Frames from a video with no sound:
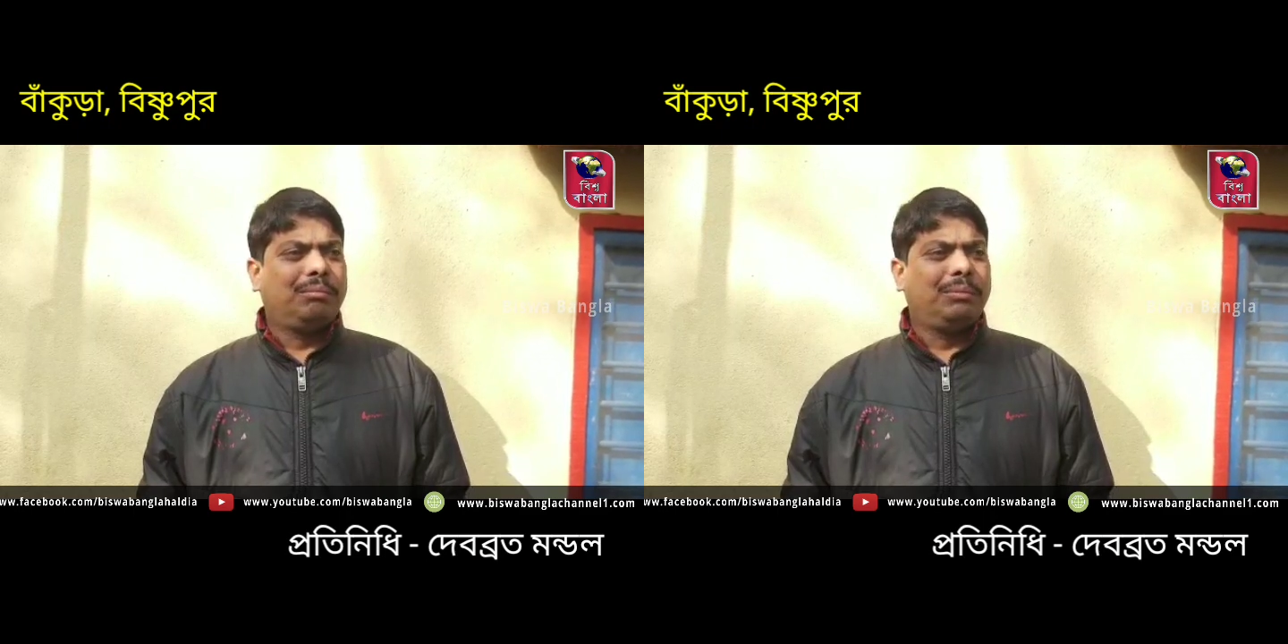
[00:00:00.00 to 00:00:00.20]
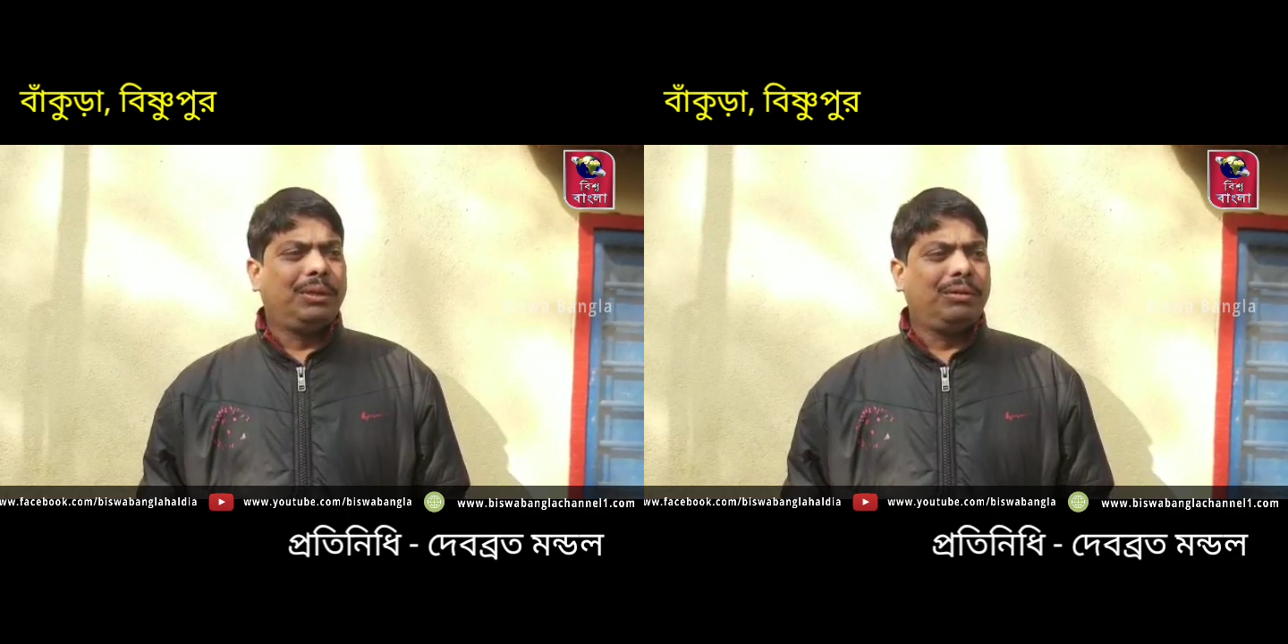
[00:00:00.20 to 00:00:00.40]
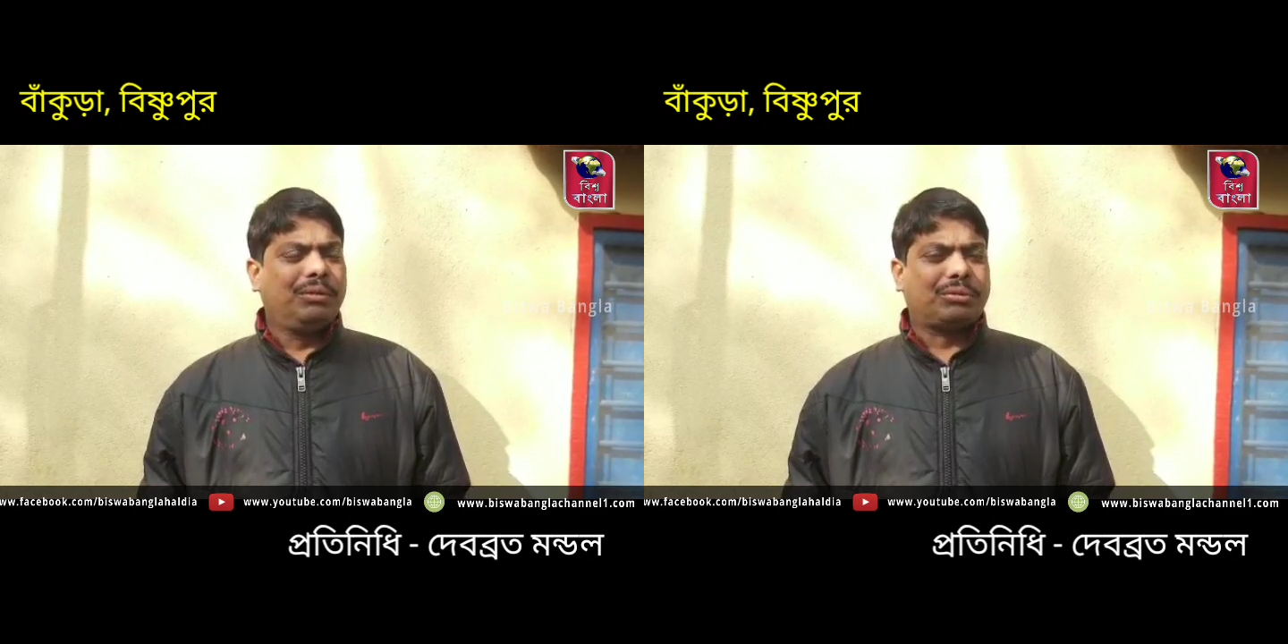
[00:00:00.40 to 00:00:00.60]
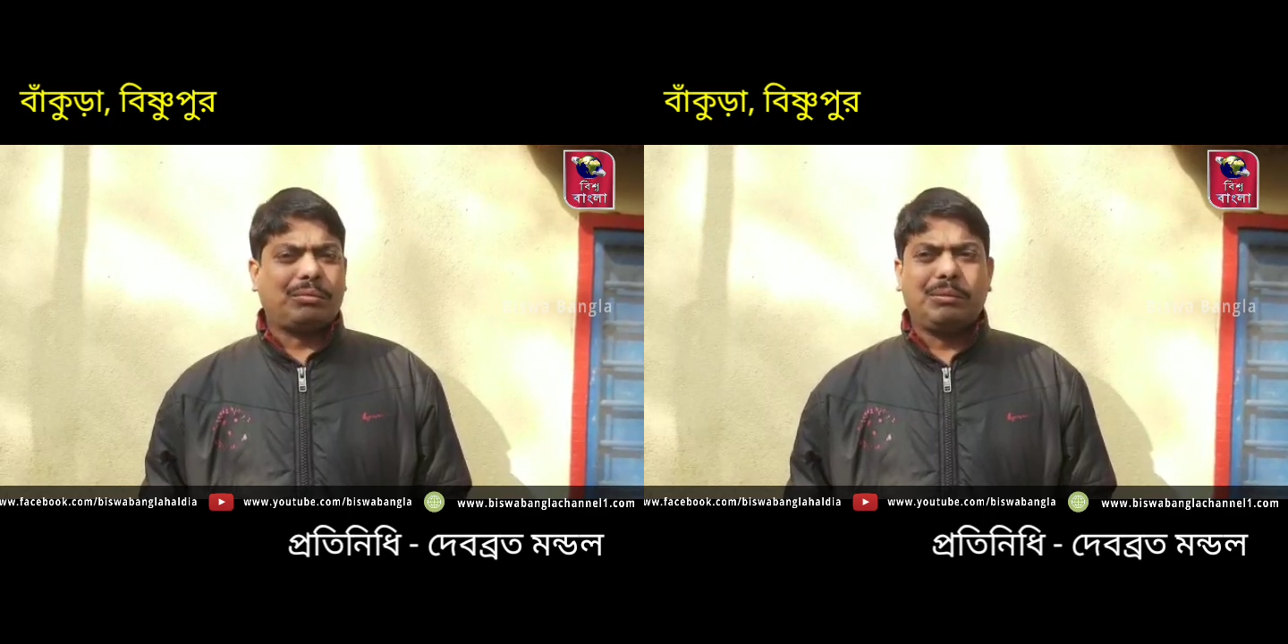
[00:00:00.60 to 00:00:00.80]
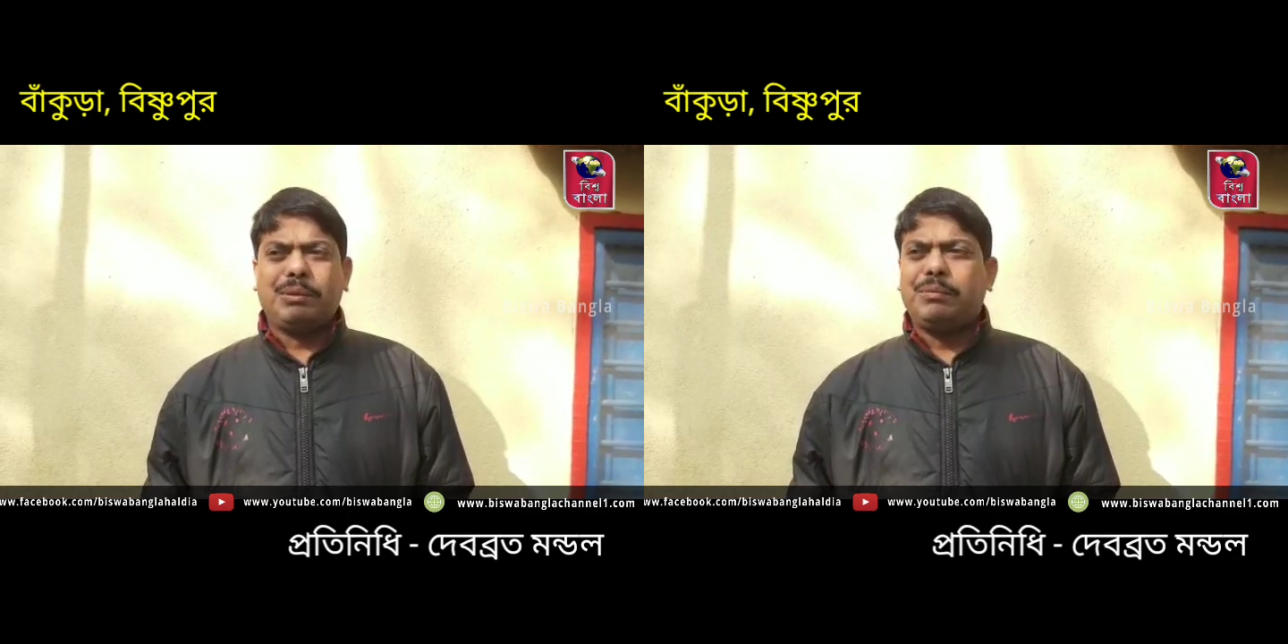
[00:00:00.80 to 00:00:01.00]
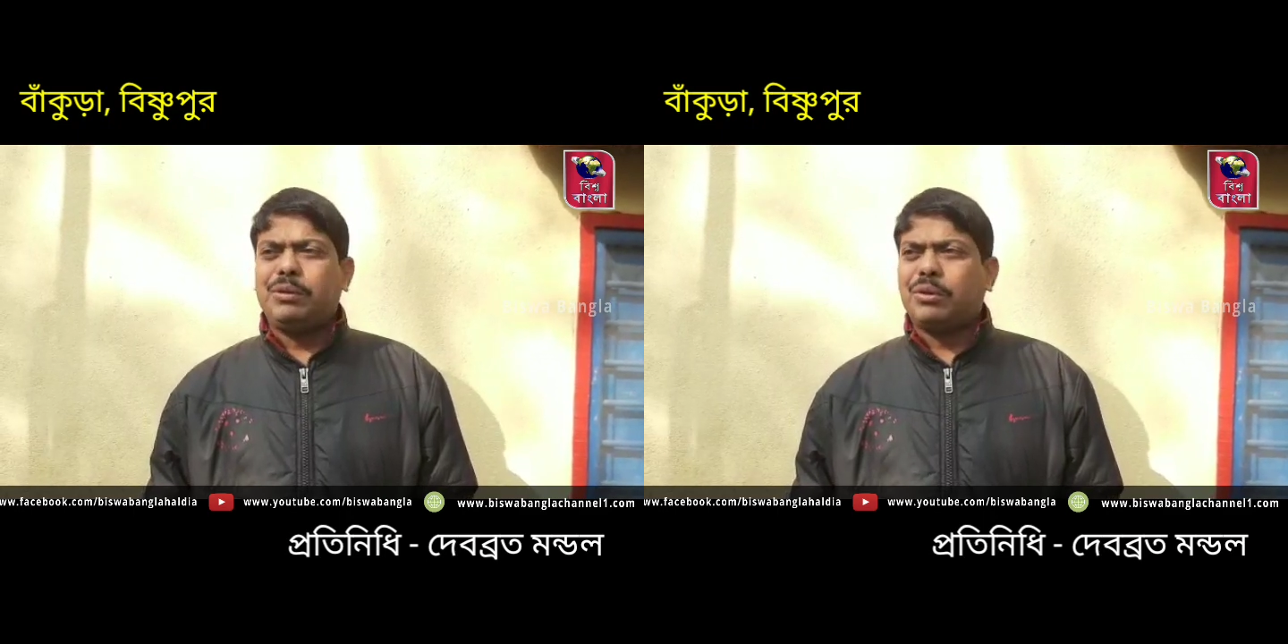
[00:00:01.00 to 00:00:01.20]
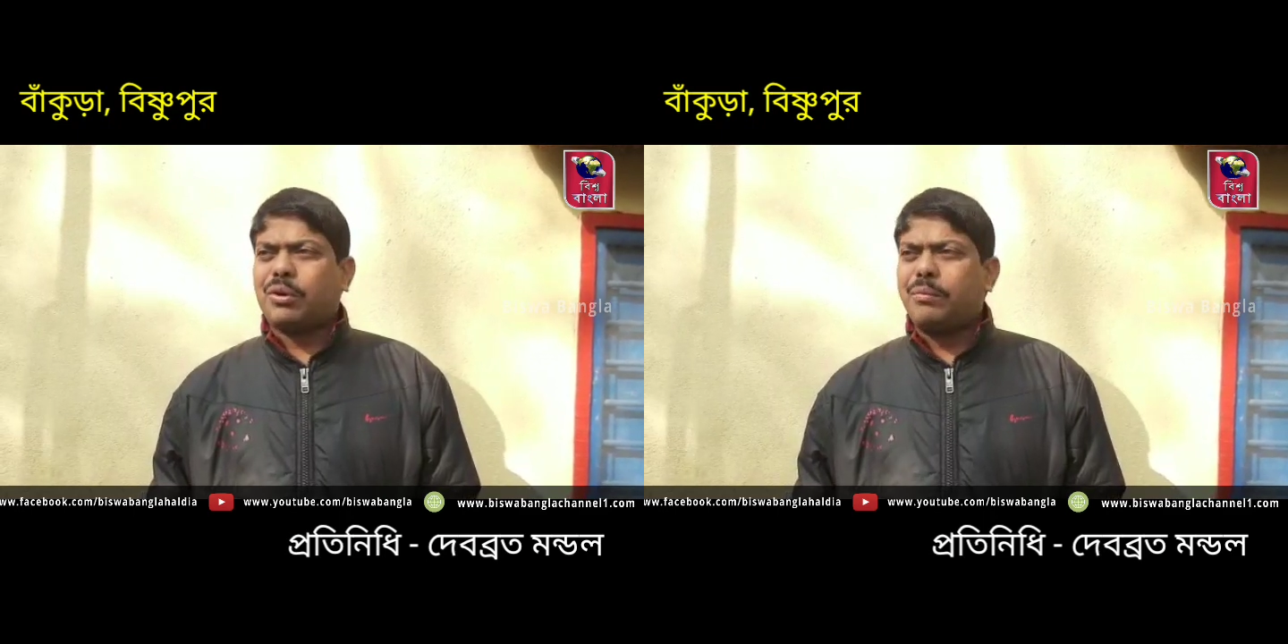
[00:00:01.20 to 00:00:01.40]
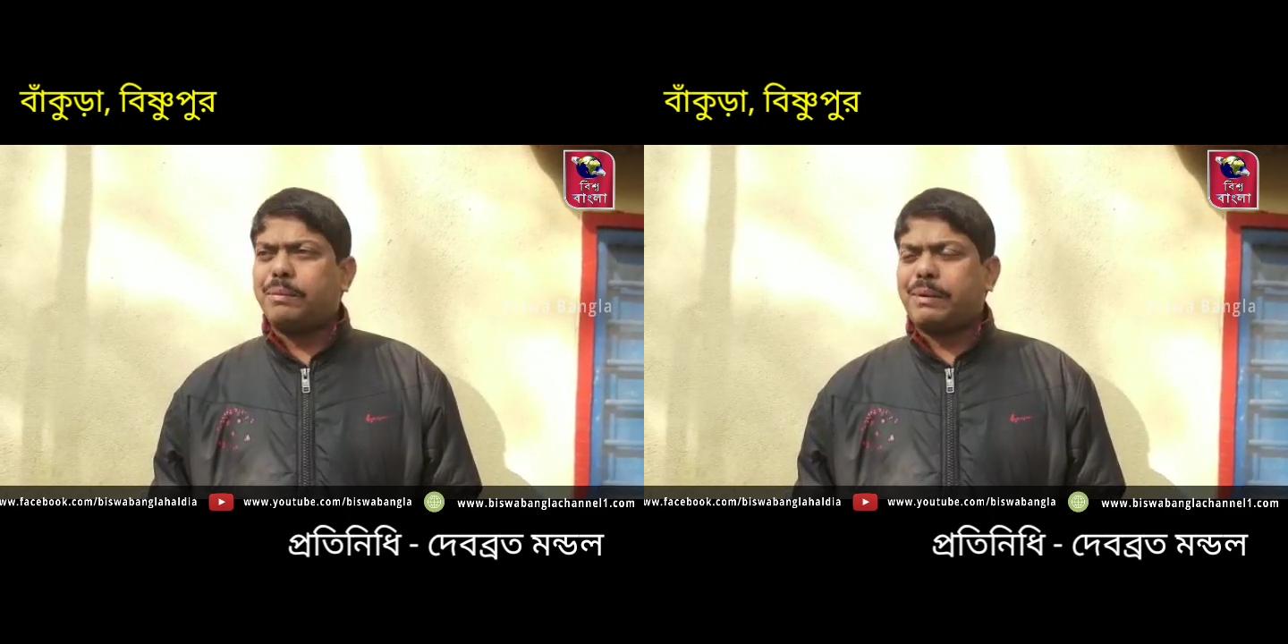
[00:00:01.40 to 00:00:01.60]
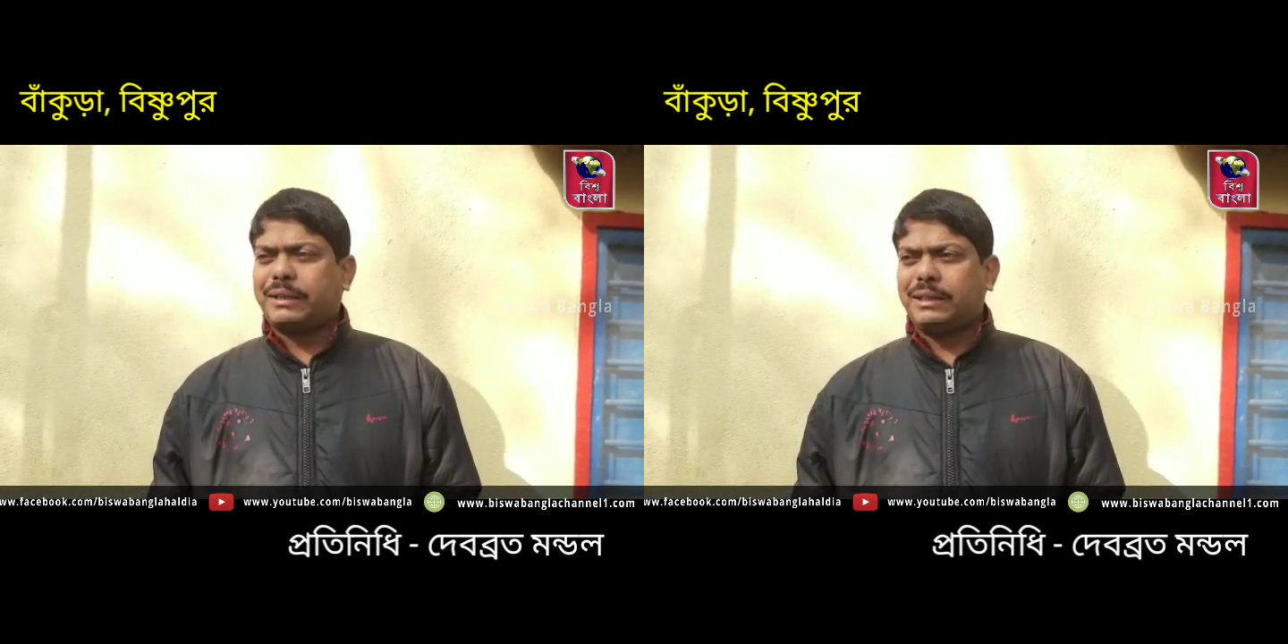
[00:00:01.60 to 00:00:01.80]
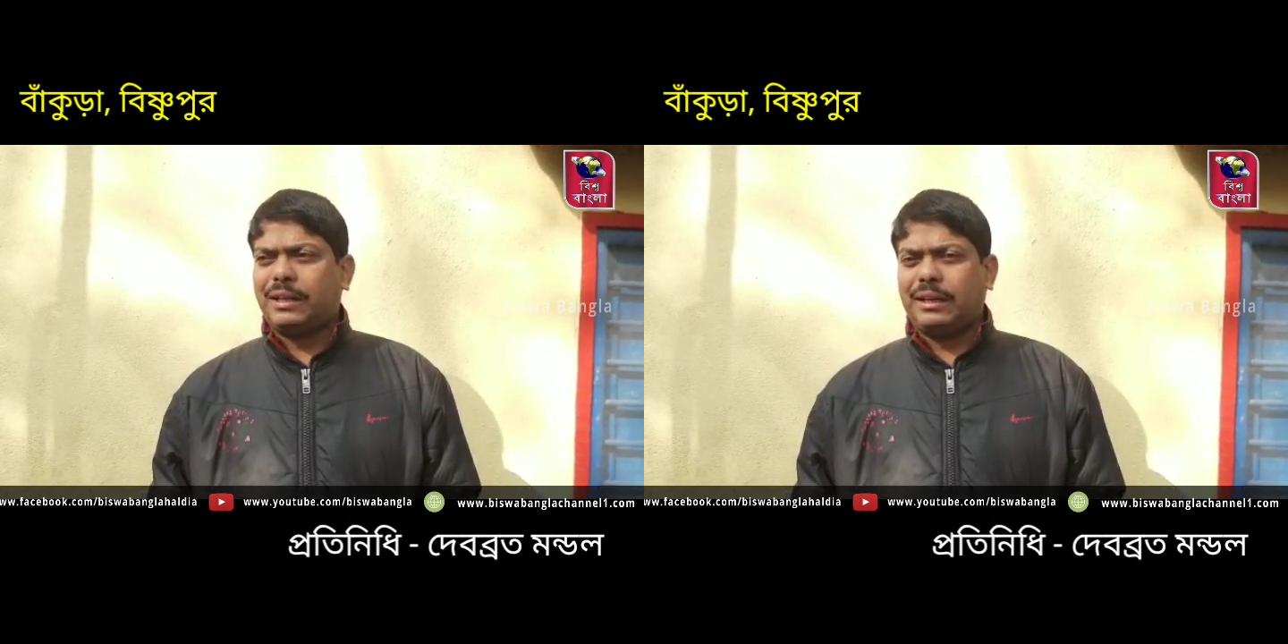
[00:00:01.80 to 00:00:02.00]
বিভিন্ন সময় বিভিন্ন রকমের
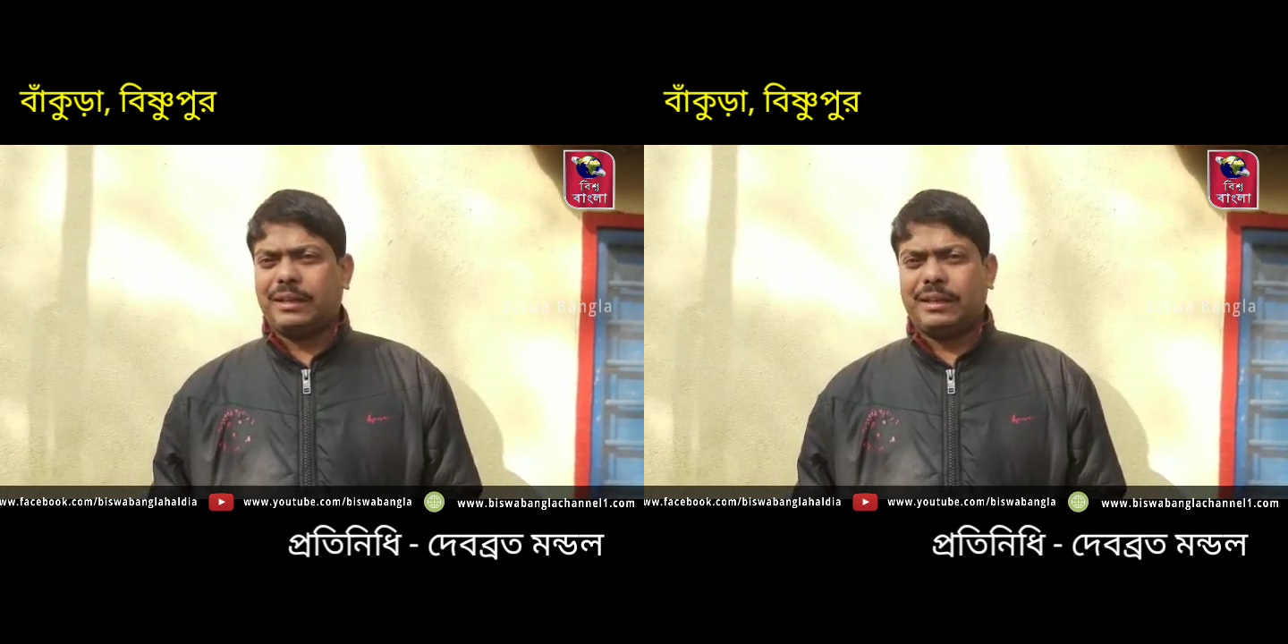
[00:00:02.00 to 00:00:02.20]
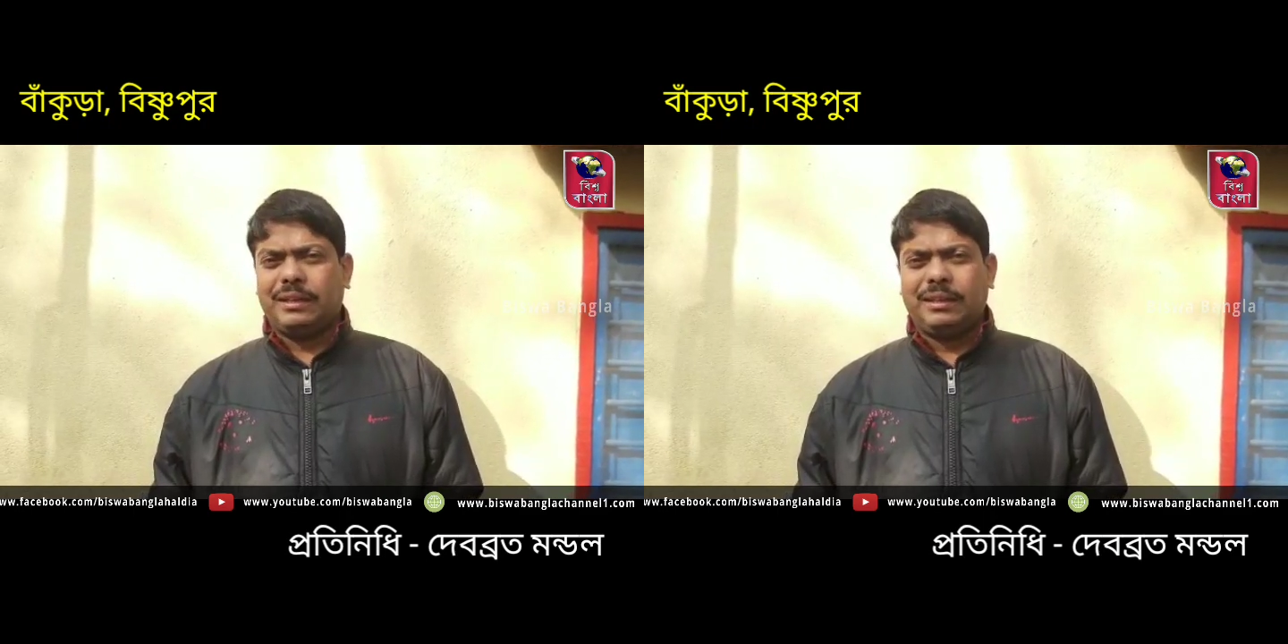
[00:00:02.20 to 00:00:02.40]
প্রার্থী তালিকা